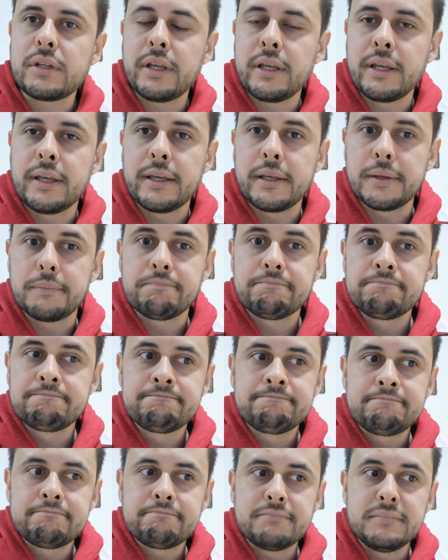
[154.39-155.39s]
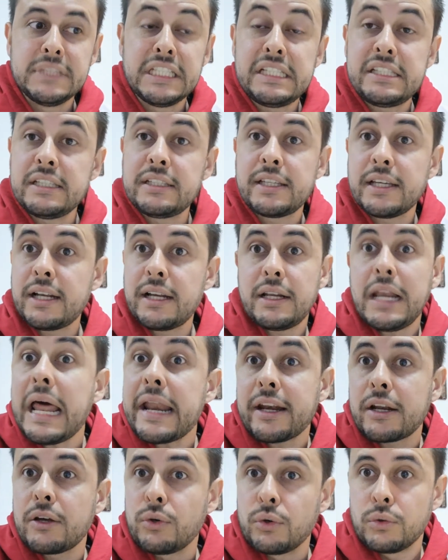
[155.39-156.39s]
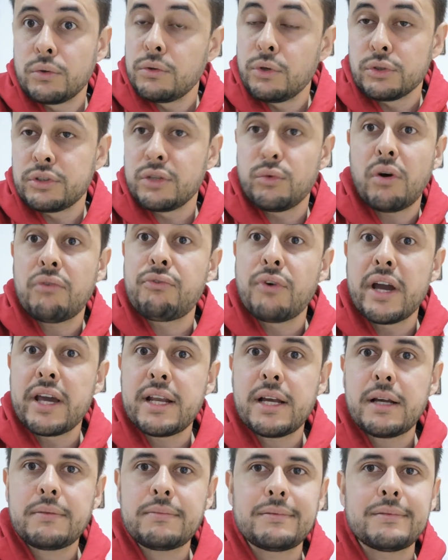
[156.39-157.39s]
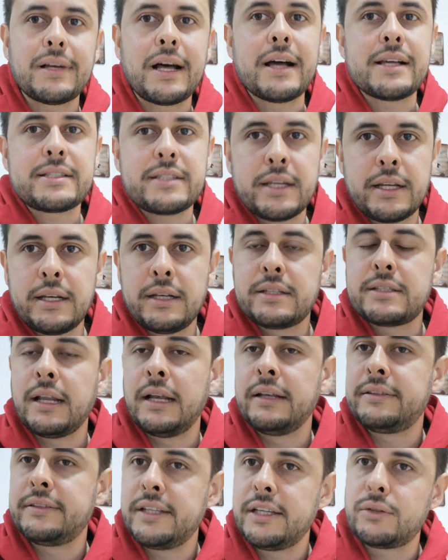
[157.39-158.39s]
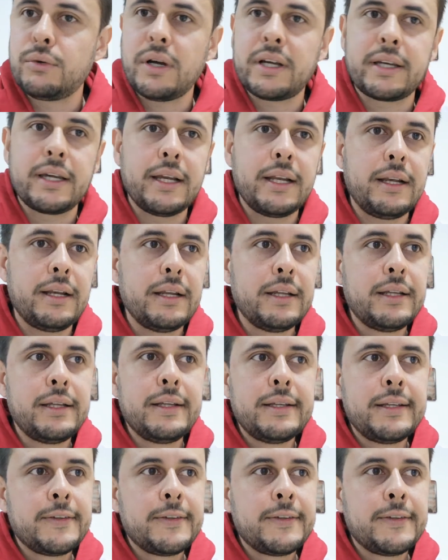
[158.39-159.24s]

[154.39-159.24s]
Eh, ni siquiera al arco, lo tiró afuera, hace el saltico aquel.